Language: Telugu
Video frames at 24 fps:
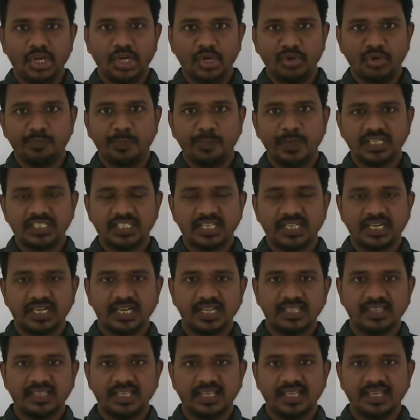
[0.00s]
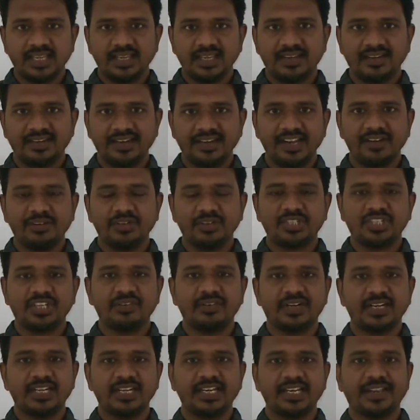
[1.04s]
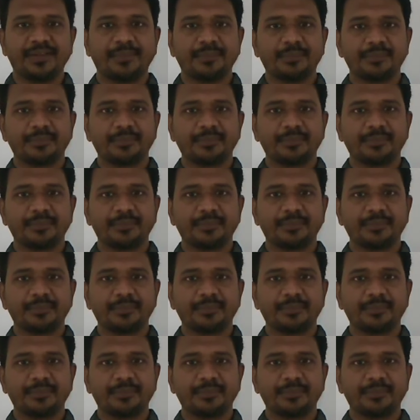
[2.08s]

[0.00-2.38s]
నువ్వు పిలిచినట్లయితే నేను వచ్చేవాడినే